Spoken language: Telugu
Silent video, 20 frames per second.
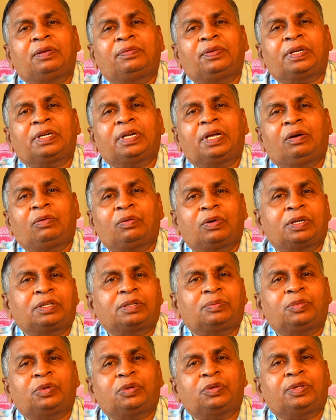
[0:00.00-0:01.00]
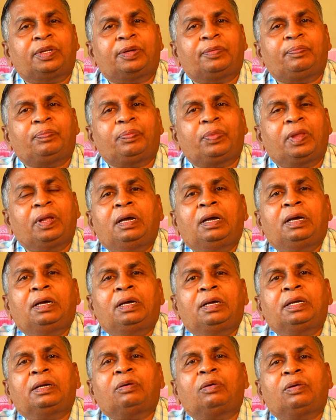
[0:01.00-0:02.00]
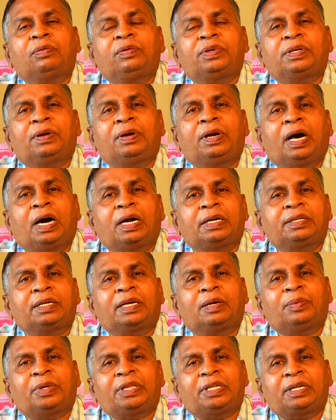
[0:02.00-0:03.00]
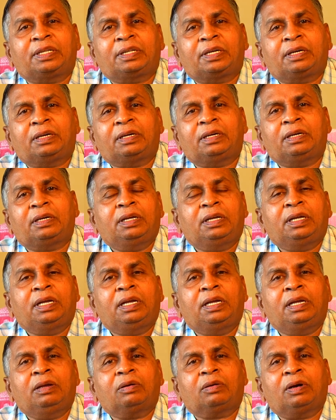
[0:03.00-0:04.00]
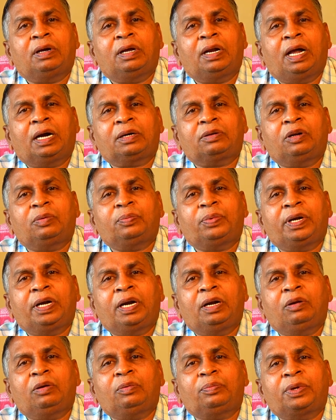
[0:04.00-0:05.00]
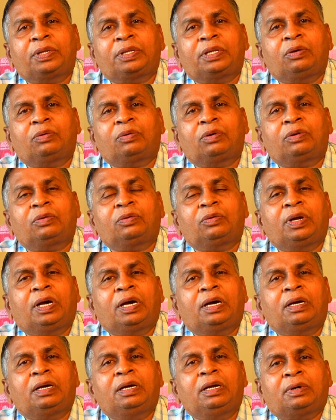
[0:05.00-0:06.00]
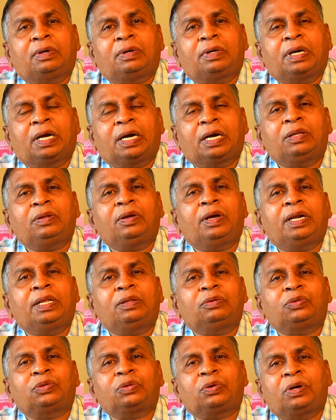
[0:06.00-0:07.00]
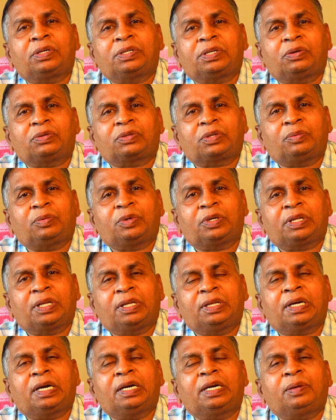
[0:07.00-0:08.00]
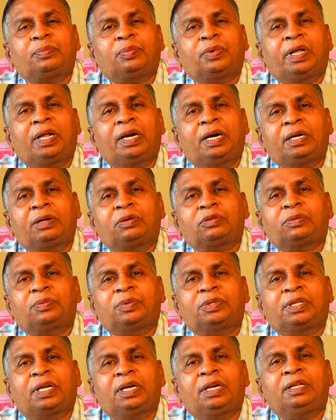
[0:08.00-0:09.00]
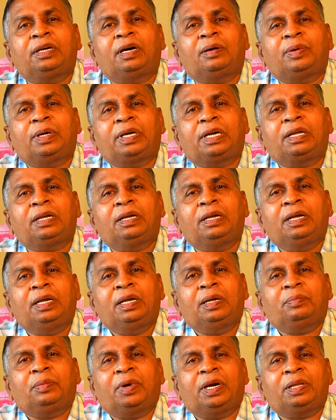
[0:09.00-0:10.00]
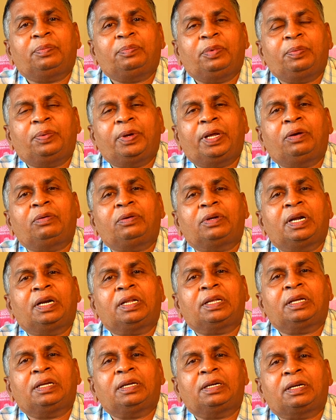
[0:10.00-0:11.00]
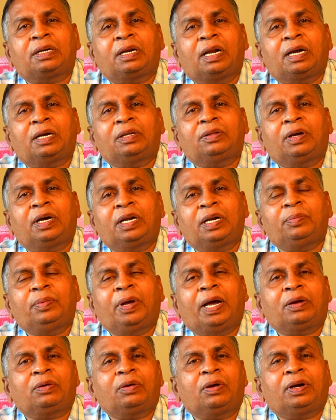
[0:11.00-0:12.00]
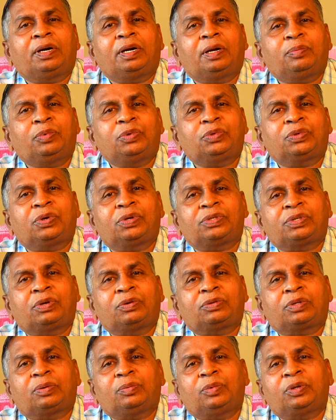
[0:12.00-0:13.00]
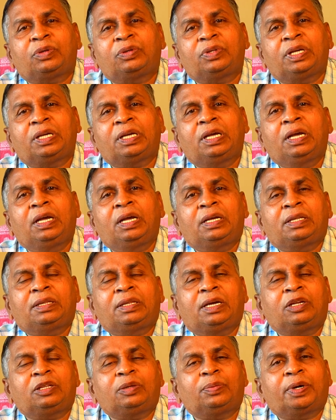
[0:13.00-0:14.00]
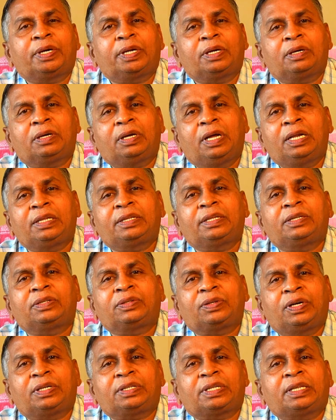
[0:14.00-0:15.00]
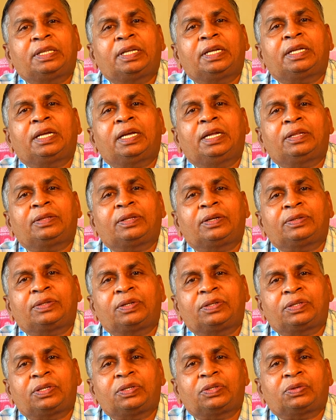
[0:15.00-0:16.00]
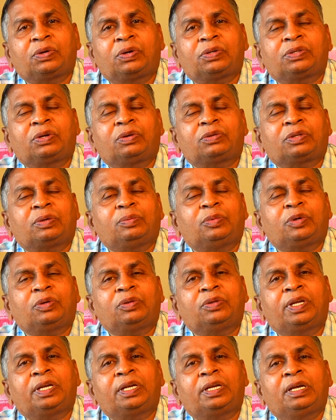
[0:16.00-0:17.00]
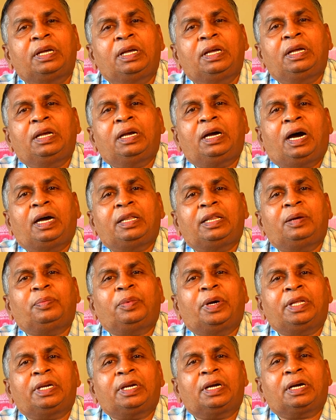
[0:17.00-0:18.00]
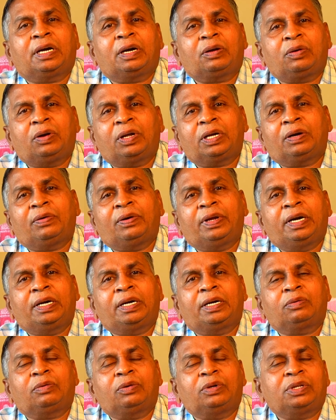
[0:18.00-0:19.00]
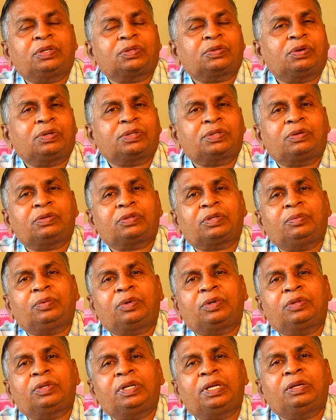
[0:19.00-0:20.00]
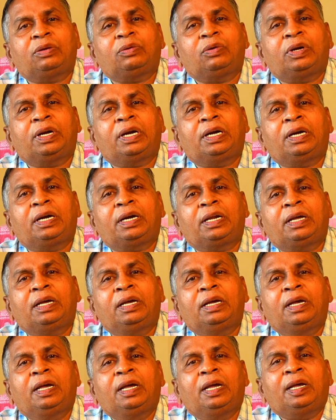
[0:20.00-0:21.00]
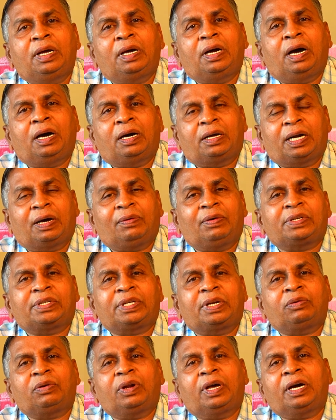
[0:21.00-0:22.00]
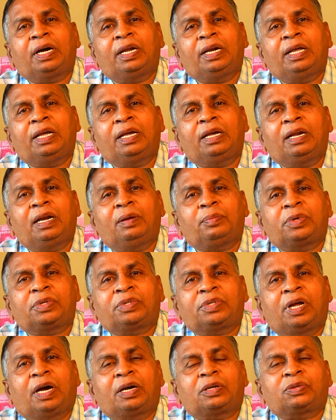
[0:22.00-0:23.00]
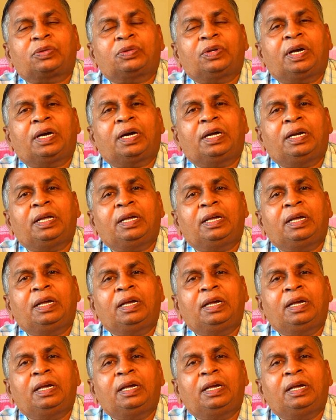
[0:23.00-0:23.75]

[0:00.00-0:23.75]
ఎఫెక్ట్ అయ్యే అవకాశం ఉంటుంది ఇంకొక విషయం అంటే ఆర్థిక భద్రత ఈ యొక్క లాక్డౌన్ పీరియడ్లో ప్రతి ఒక్కరు కూడా నగదు అనేది ఉంచుకోవాల్సిన అవసరం ఉంటుంది ఎందుకంటే ఎప్పుడు ఎలాంటి అవసరం తెలియదు కాబట్టి మనది ప్రిపేర్ ఉండడానికి నగదు కానీ బ్యాంకులో కానీ డబ్బు ఉంచుకోవాల్సిన అవసరం ఉంటుంది దాంతోపాటు హెల్త్ ఇన్సూరెన్స్ అందరికీ హెల్త్ ఇన్సూరెన్స్ తీసుకోవాల్సిన అవసరం ఉంటుంది అదే మాదిరిగా కరోనా కవర్ అయ్యేటట్టు కూడా తీసుకోవాల్సిన అవసరం ఉంటుంది ఇంకోటి ఏంటంటే రావాల్సి ఉన్నా కానీ లేకపోతే స్టాక్స్ ఉన్నా కానీ